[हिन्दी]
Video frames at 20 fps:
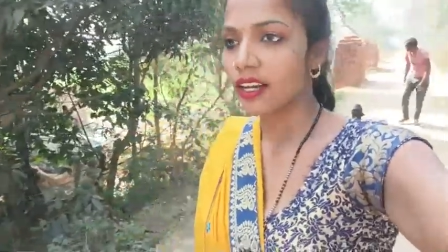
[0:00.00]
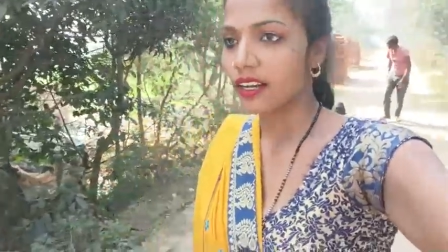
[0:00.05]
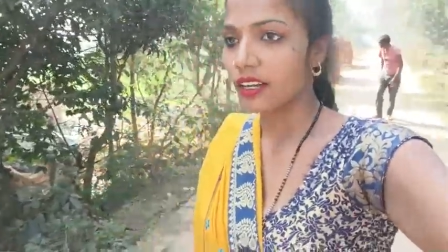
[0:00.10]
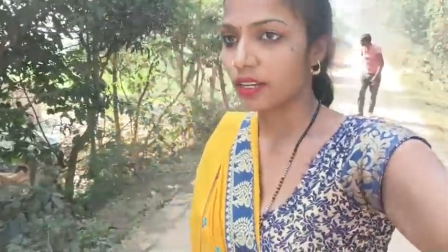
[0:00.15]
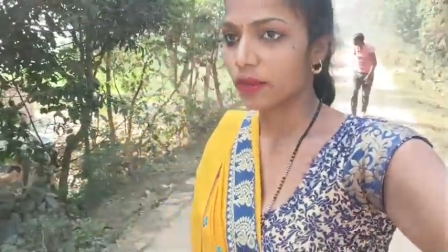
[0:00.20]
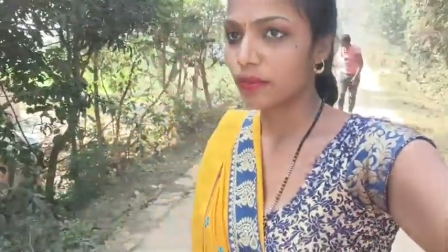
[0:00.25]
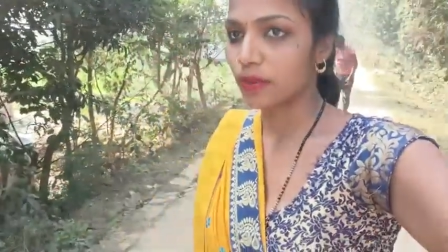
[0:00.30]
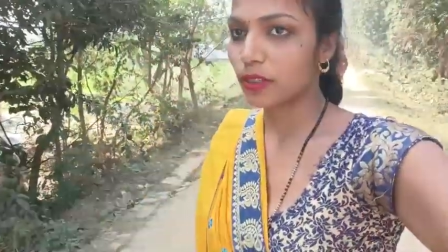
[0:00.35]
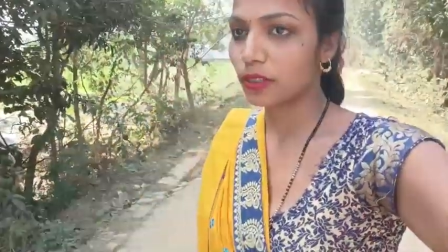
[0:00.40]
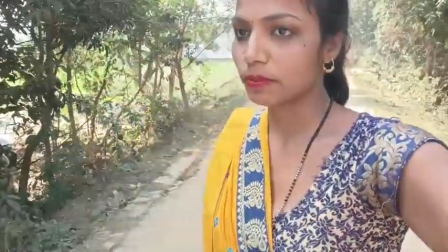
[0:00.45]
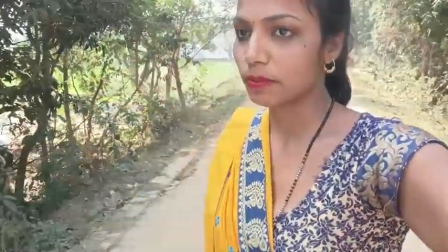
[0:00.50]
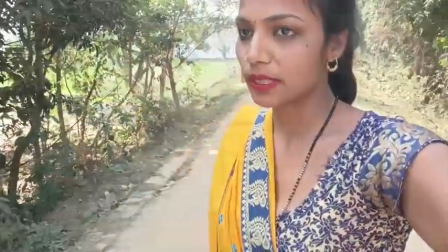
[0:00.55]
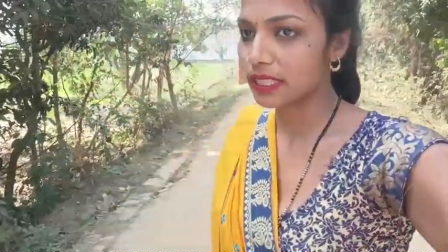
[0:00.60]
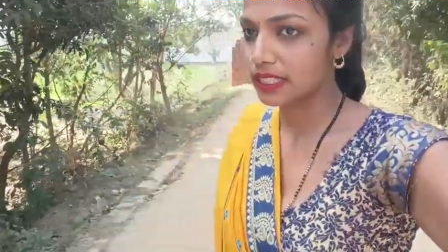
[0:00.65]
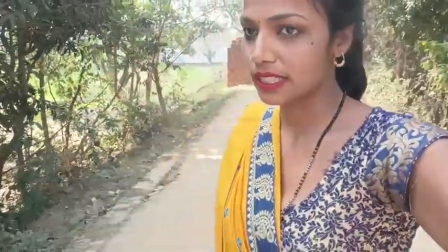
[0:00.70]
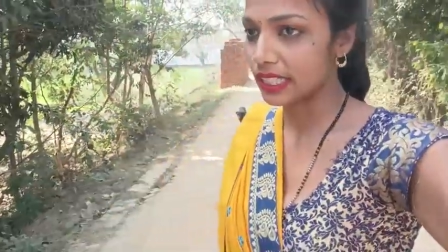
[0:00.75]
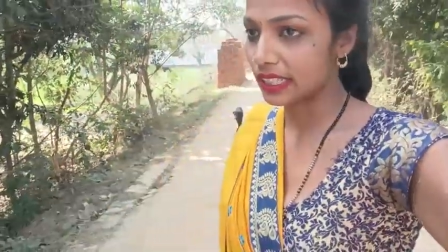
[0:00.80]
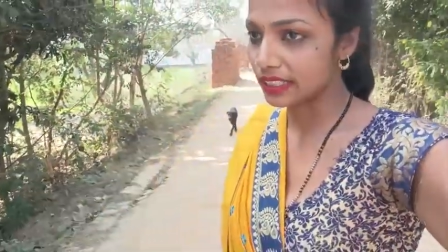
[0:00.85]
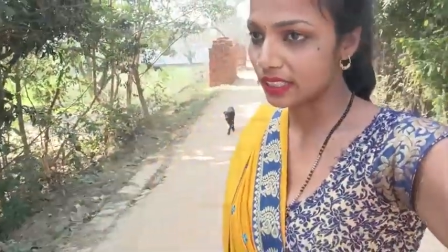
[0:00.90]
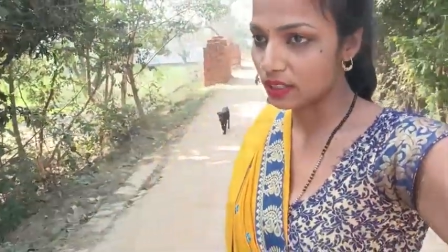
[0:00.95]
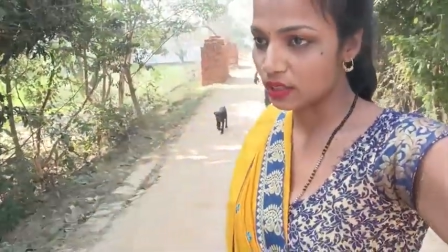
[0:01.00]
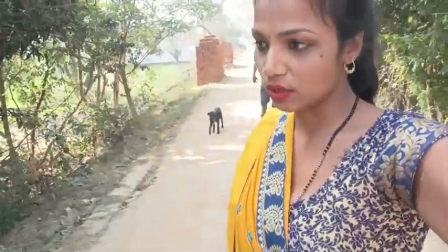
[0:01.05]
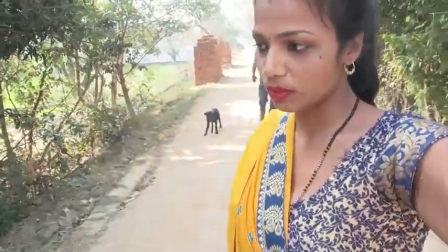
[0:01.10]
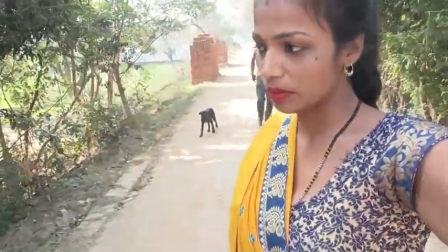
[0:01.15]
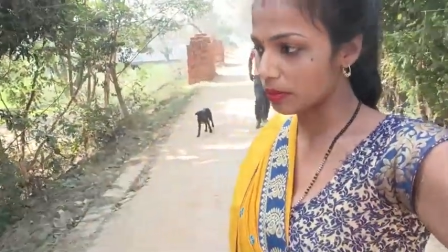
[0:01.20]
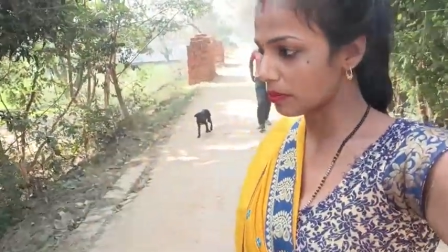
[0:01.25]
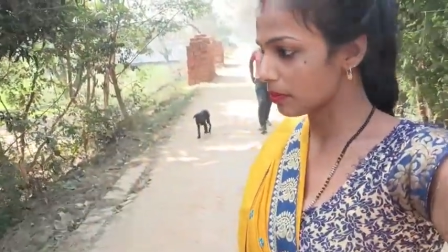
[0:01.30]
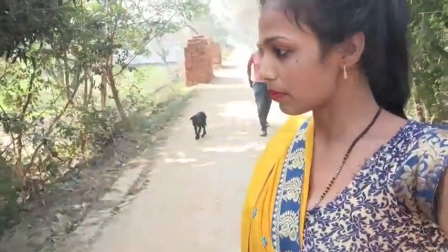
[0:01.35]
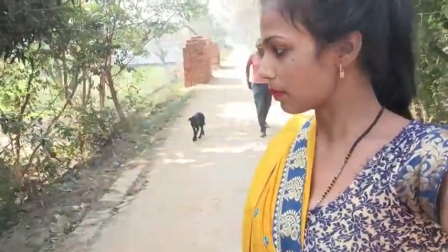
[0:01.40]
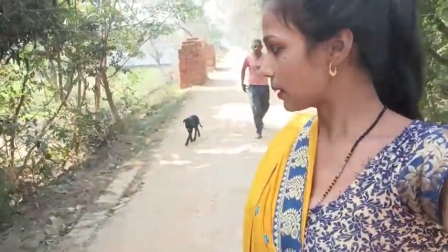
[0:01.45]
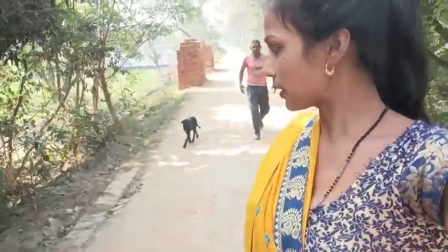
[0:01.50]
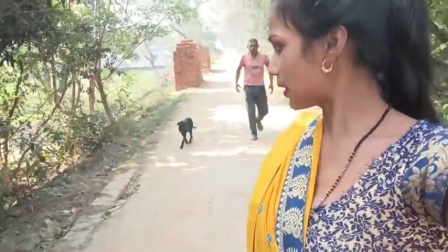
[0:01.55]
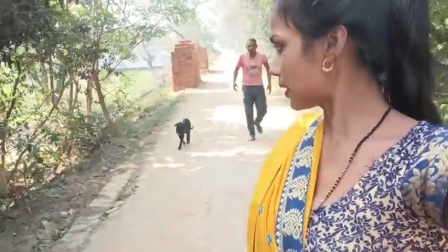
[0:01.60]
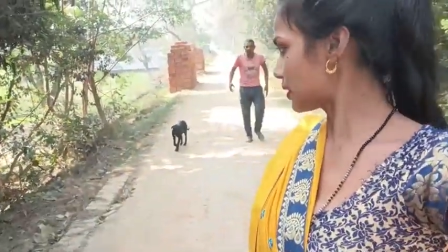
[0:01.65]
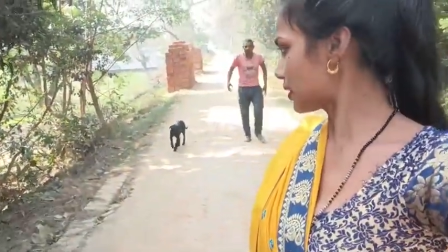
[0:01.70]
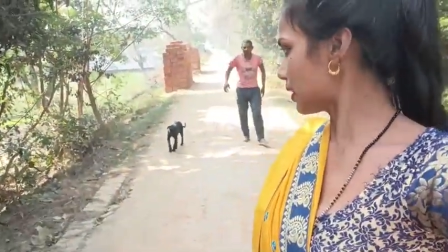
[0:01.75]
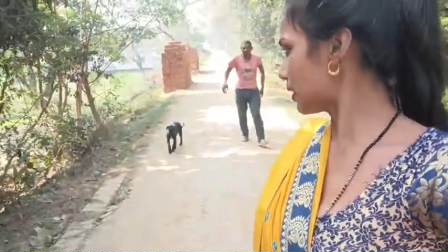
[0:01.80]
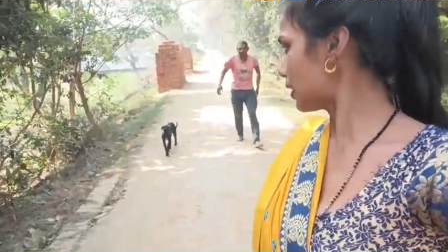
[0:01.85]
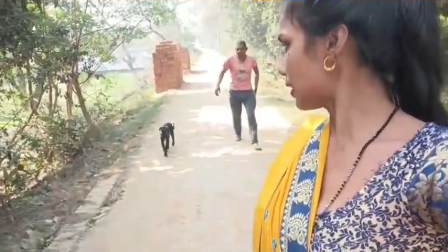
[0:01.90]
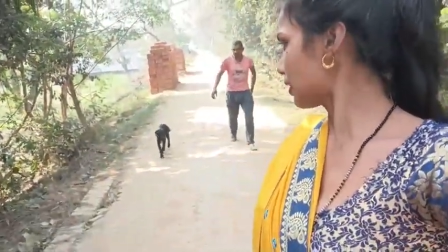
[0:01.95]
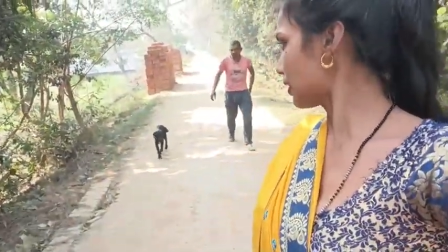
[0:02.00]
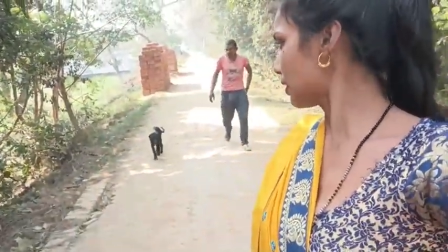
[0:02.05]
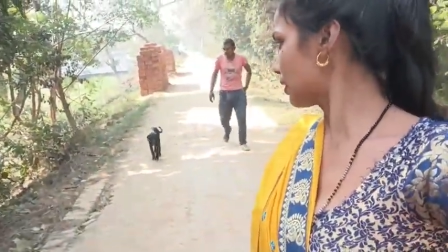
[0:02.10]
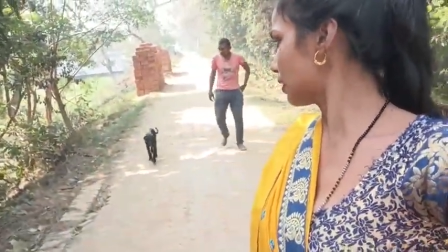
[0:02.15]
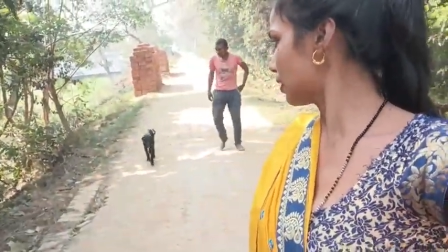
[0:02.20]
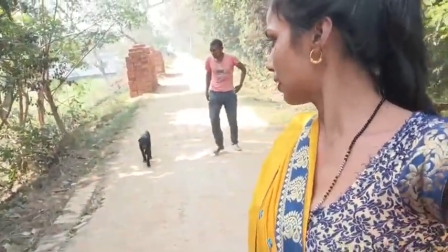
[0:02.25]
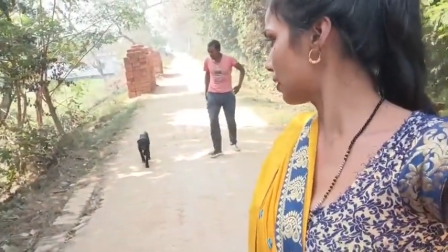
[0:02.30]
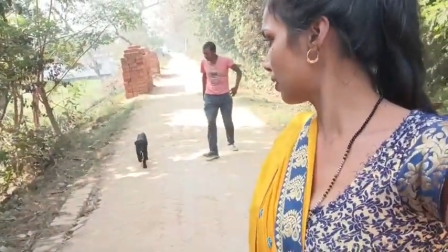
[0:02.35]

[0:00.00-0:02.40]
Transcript: और बहुत परेशान थी सुबह में पता चला कि